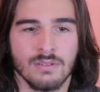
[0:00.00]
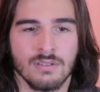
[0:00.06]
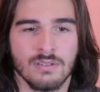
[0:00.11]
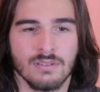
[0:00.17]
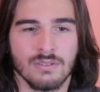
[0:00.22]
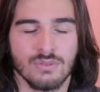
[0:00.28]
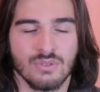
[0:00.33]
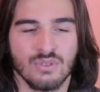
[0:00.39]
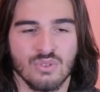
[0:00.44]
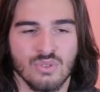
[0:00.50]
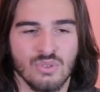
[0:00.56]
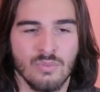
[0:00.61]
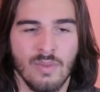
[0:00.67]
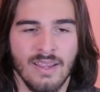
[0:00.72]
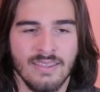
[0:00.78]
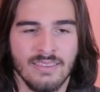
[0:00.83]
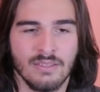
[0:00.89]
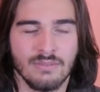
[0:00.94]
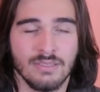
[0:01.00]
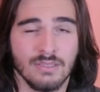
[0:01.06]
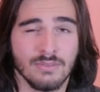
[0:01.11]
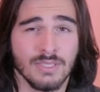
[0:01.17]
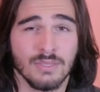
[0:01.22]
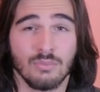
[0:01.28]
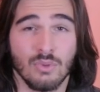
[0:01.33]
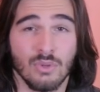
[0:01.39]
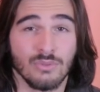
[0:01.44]
euh, ce costume a été fait en
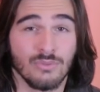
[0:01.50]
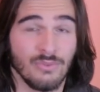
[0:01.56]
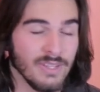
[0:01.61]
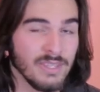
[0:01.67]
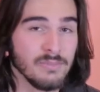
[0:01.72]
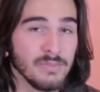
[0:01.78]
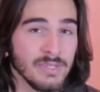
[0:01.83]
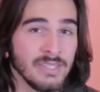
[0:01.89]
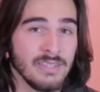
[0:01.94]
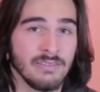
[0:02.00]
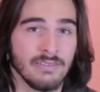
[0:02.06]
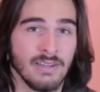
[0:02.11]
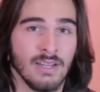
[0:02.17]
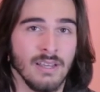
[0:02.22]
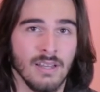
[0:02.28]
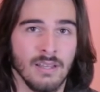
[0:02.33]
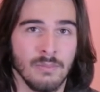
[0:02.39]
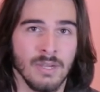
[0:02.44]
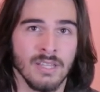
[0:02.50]
fait pour une fête médiévale à la